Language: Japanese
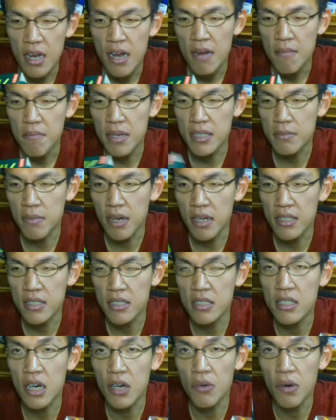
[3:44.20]
まず抹
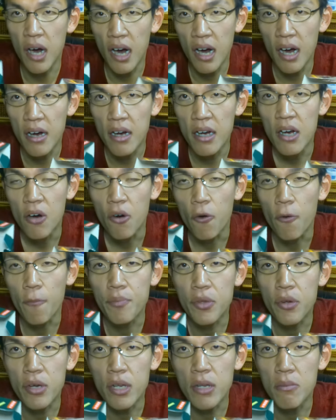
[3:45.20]
茶は本
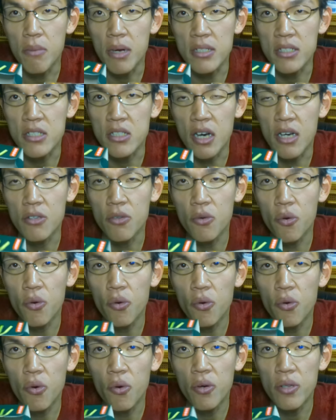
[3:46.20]
当に抹茶が濃
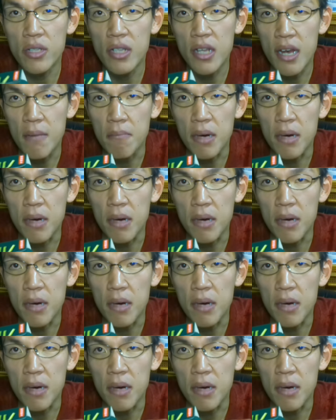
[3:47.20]
厚で、